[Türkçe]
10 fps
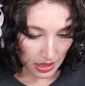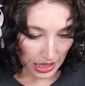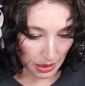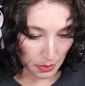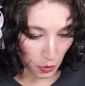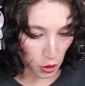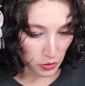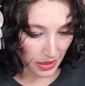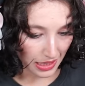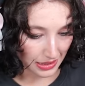Abi
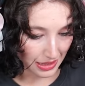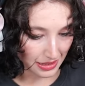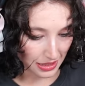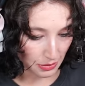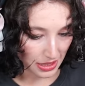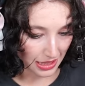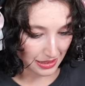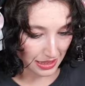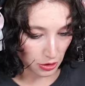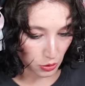boş ver anahtarı
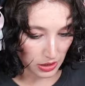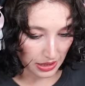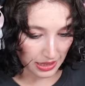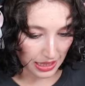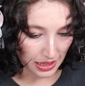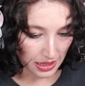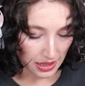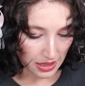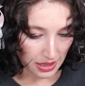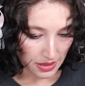anahtarı. Şuradan direkt
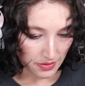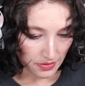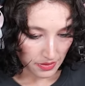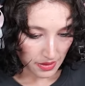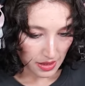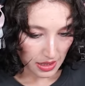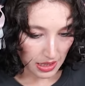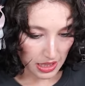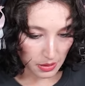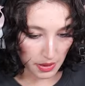
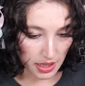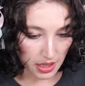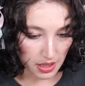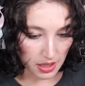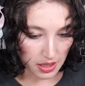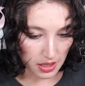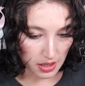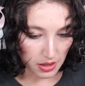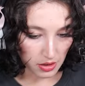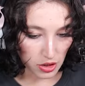arabaya
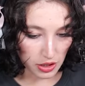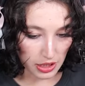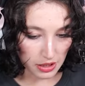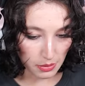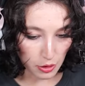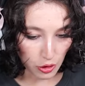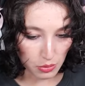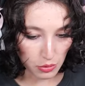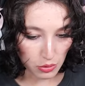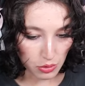ışınlanabiliyor
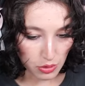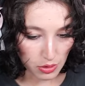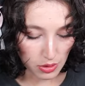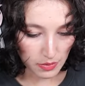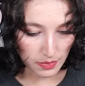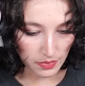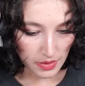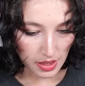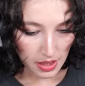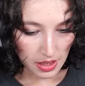muyuz?
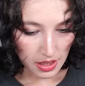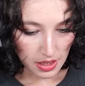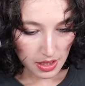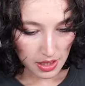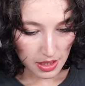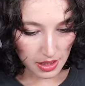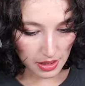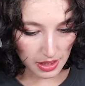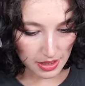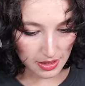
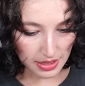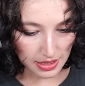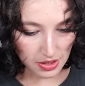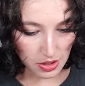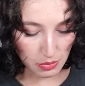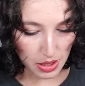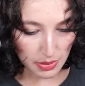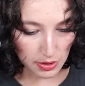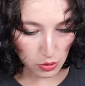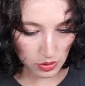Allah rızası için biri
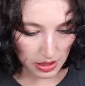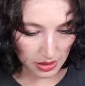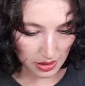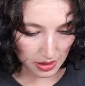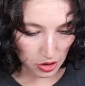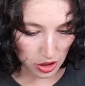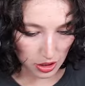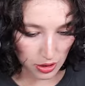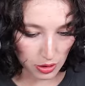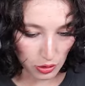beni şuradan
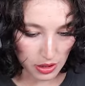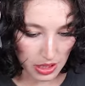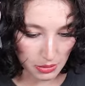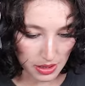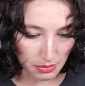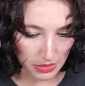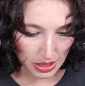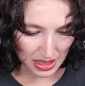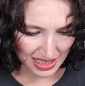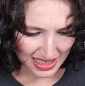dışarı gönderebilir mi?